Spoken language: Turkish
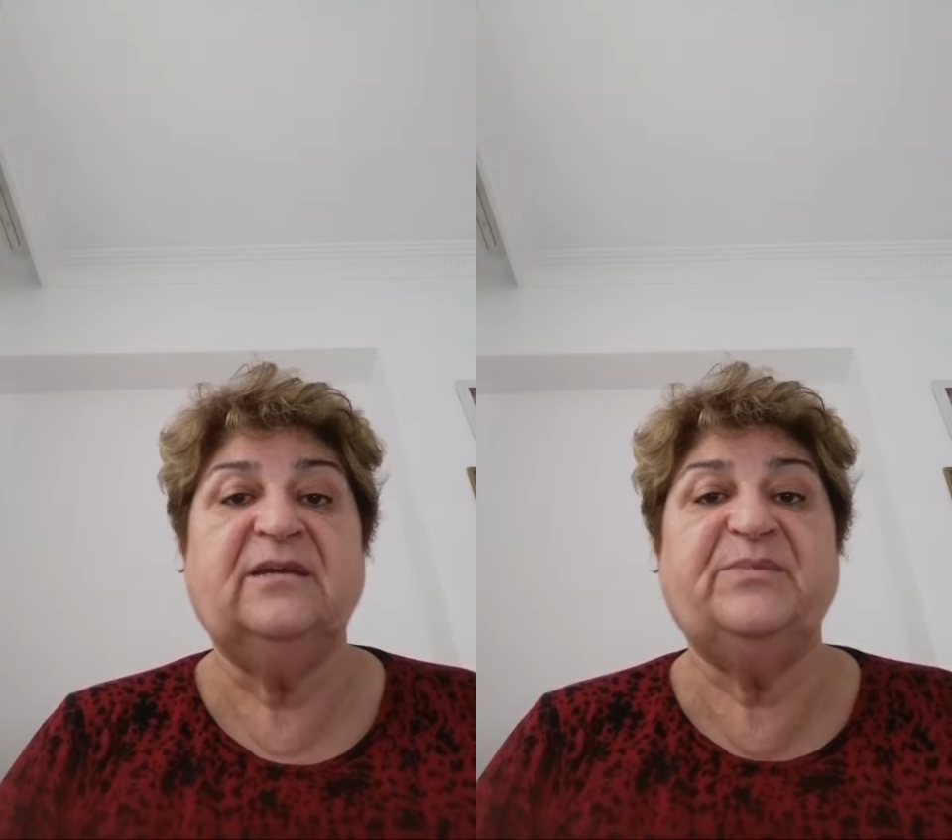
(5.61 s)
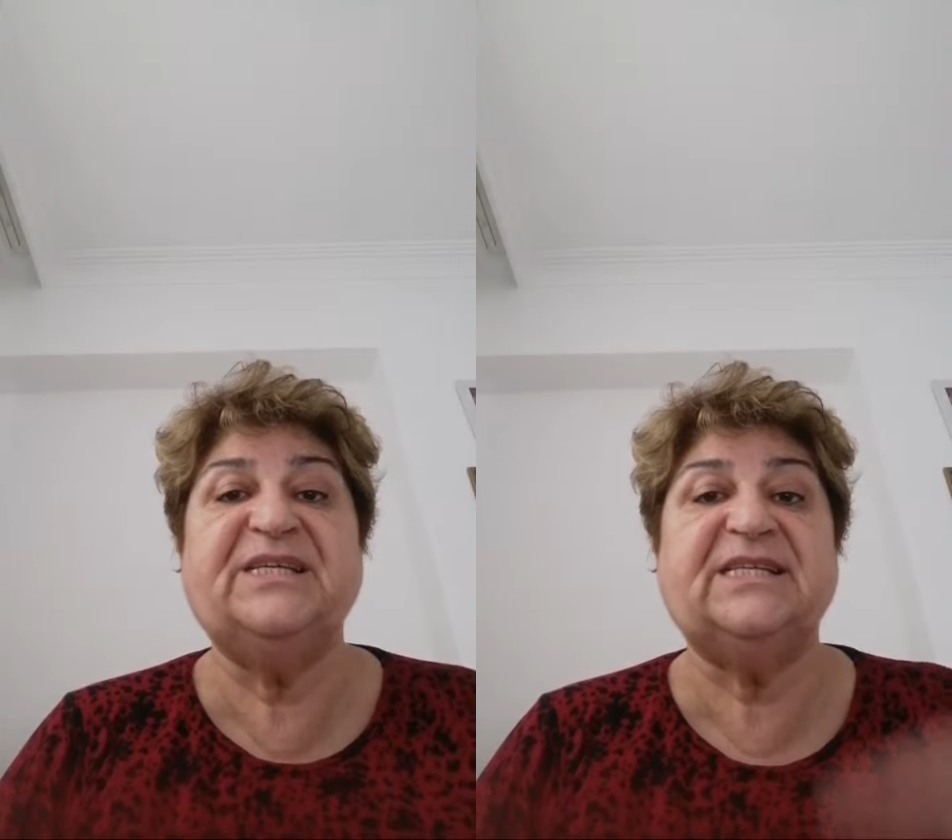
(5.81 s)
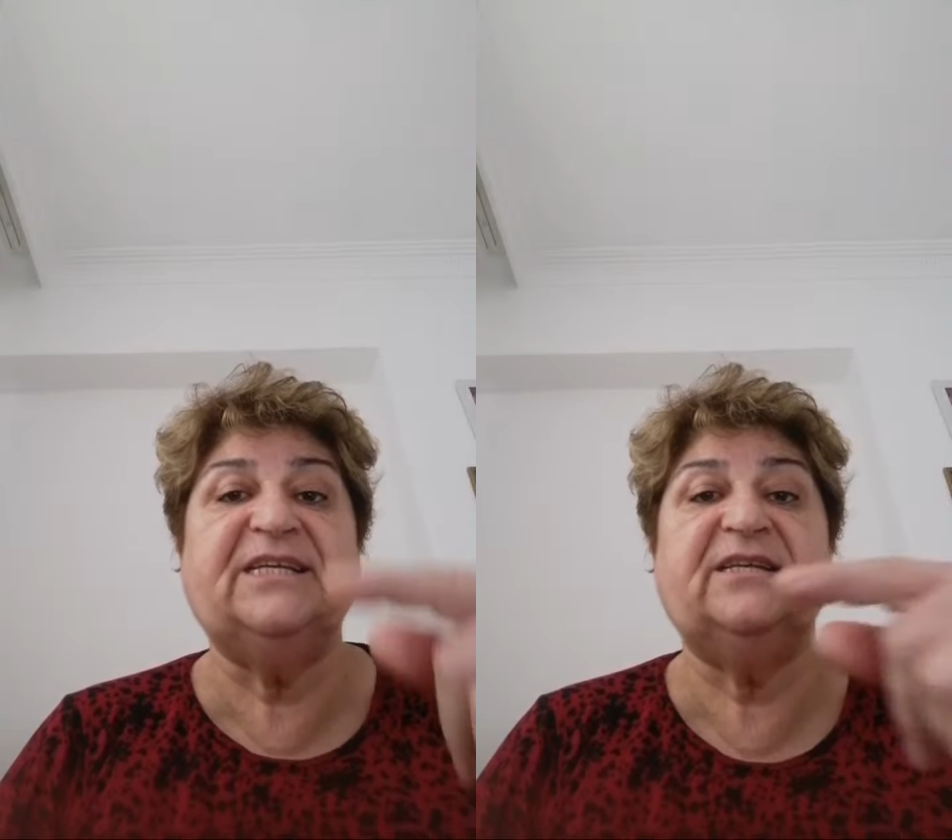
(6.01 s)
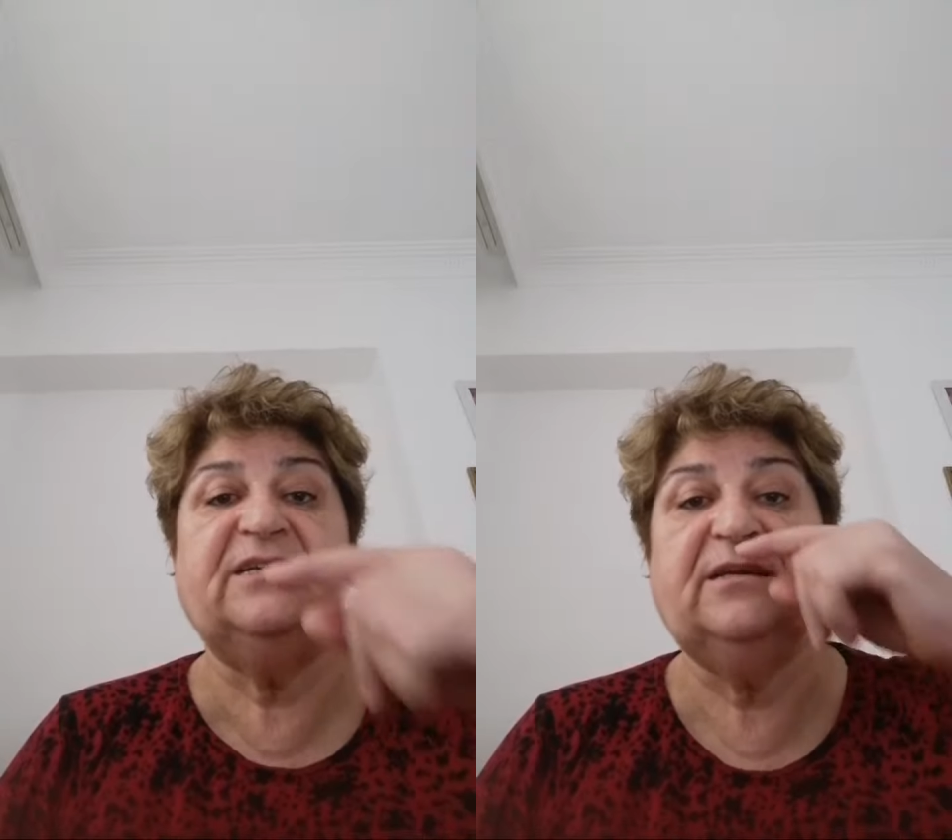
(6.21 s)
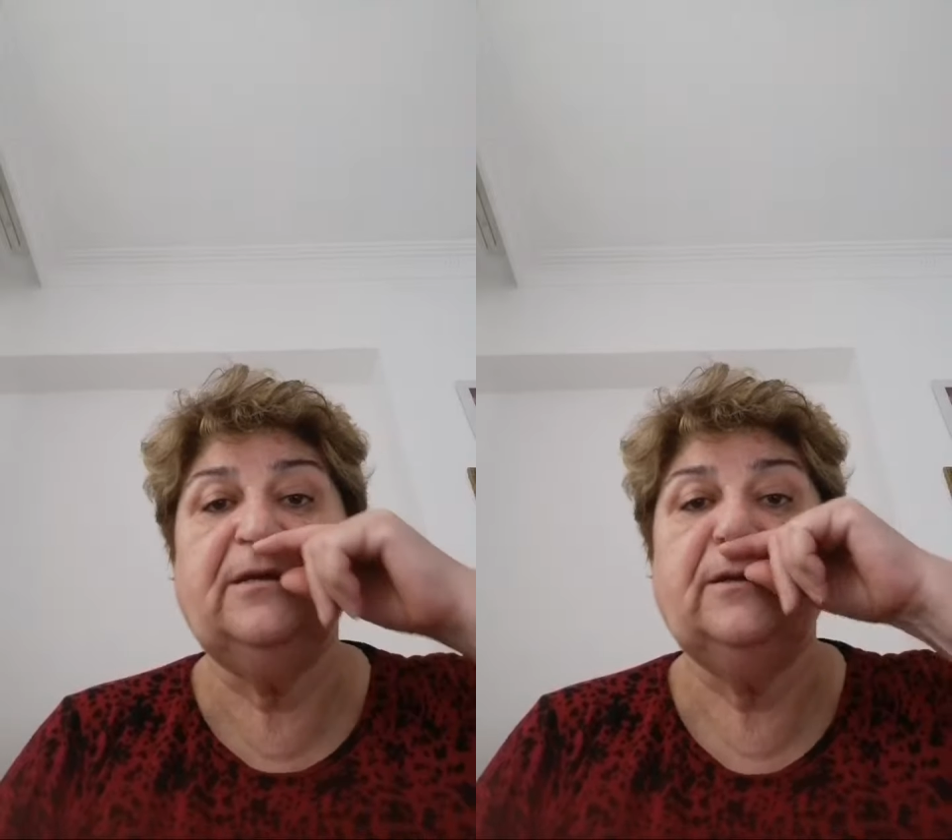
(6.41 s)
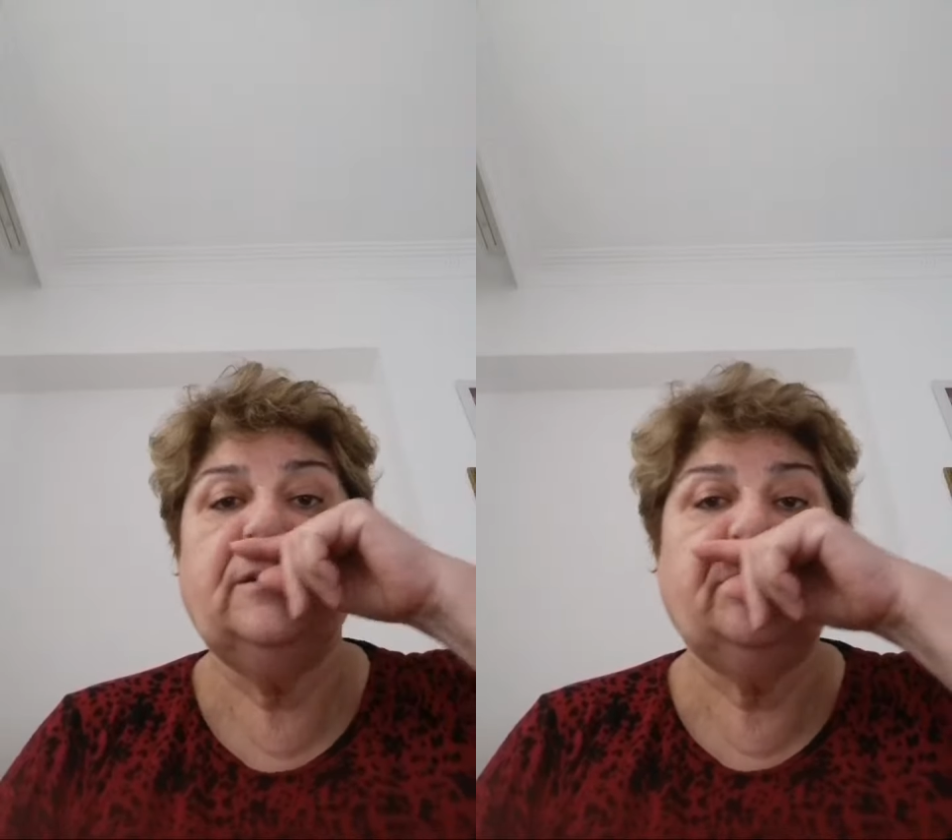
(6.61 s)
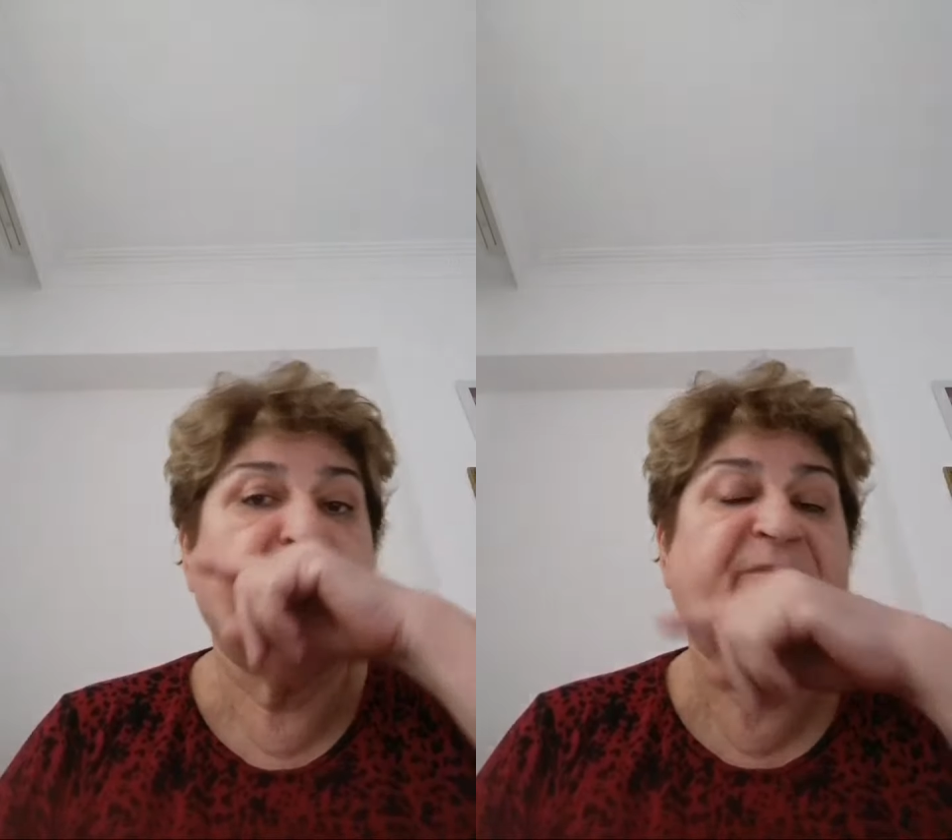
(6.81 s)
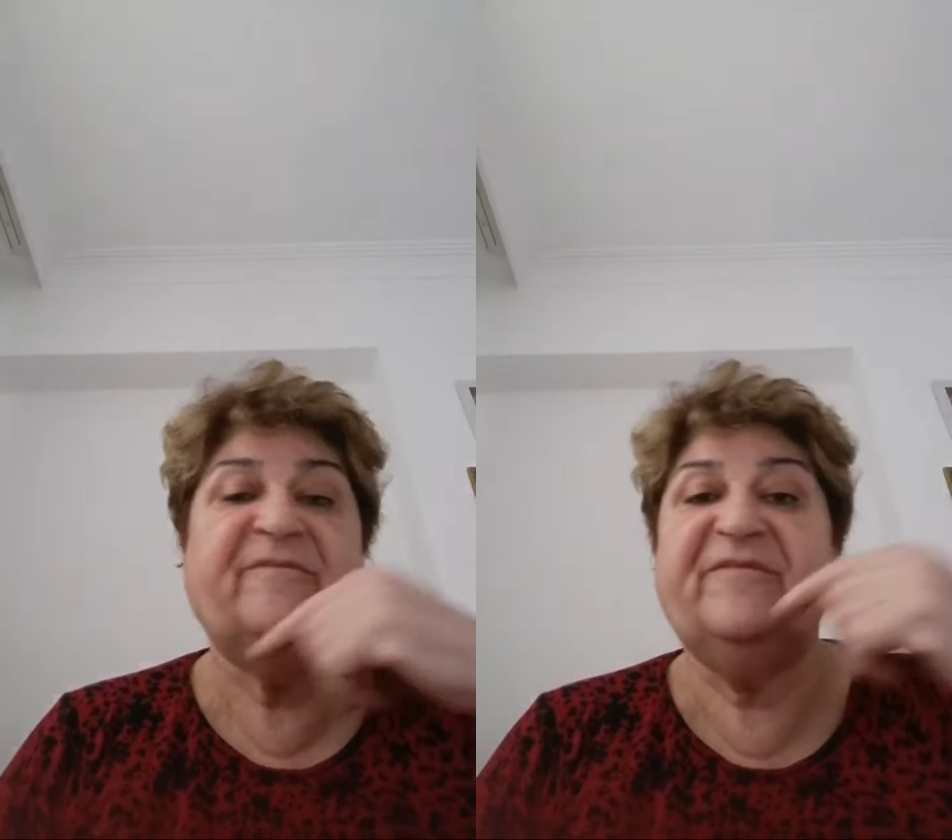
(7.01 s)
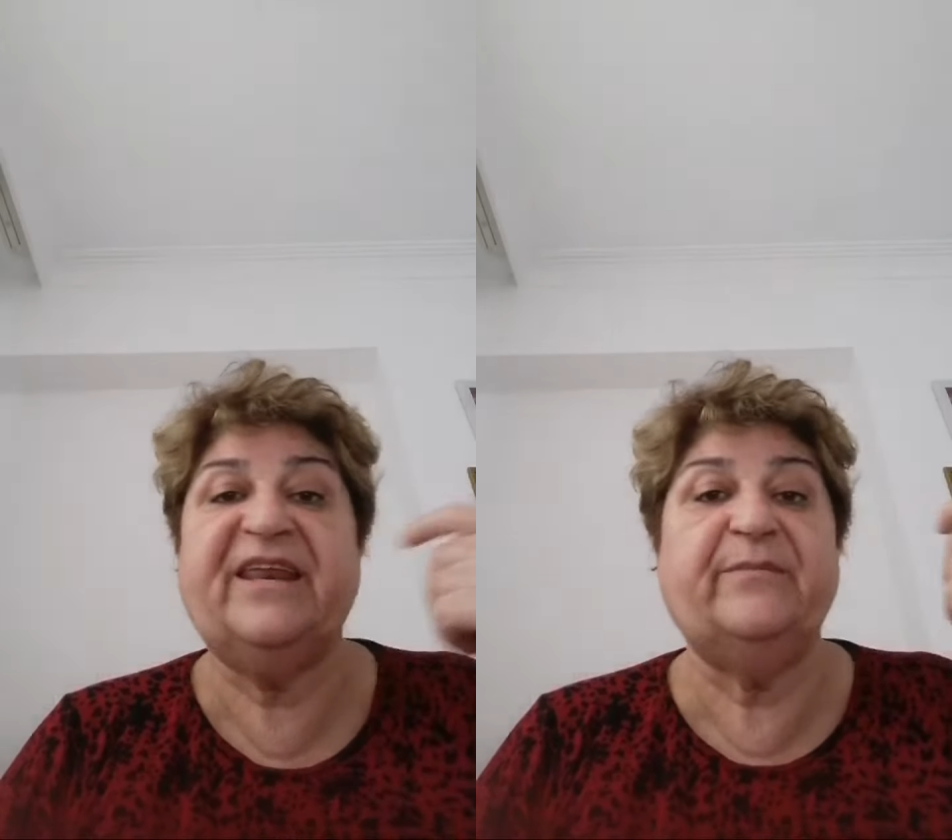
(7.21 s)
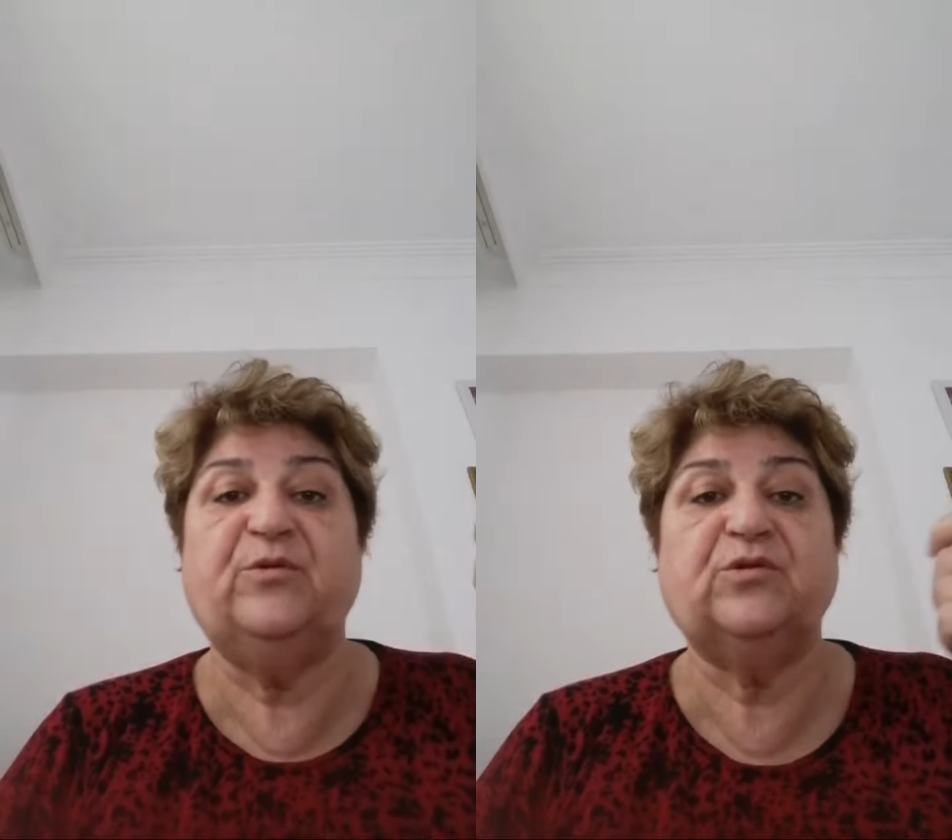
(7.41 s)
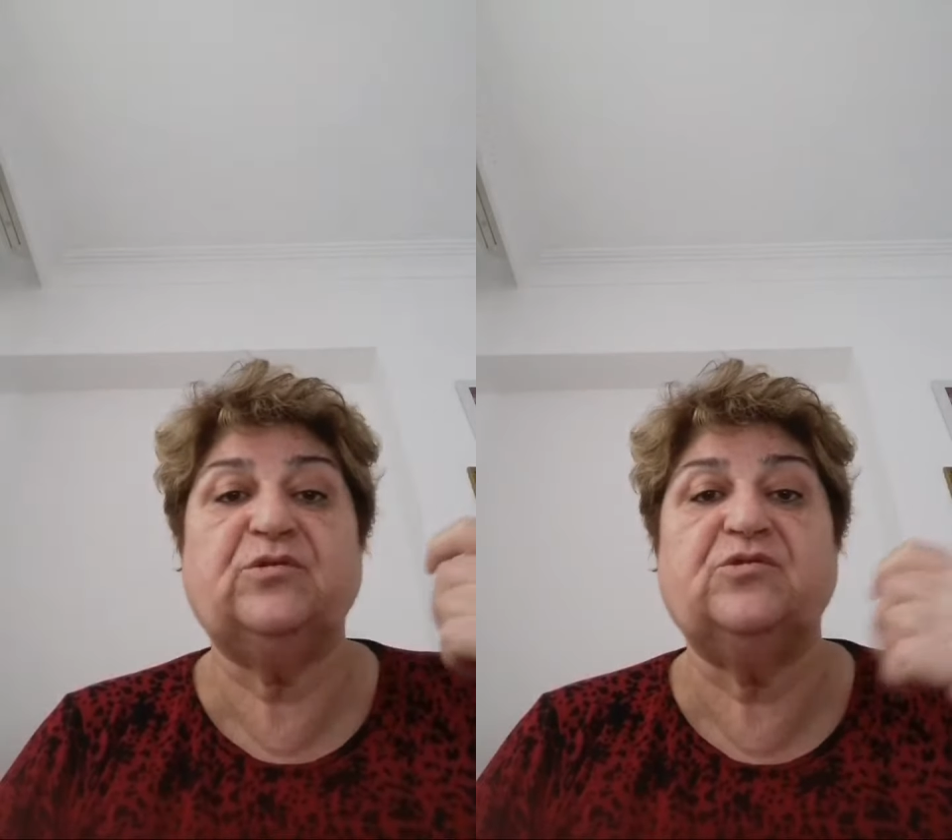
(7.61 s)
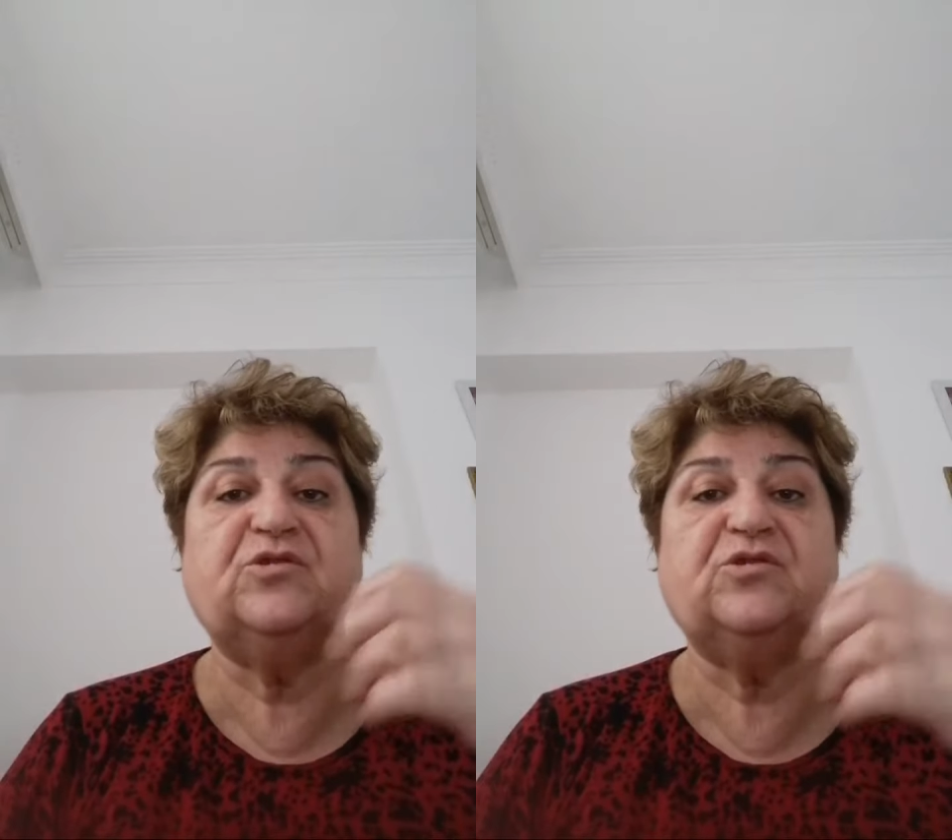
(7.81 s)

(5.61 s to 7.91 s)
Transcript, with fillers: Pisliğini veremiyorsun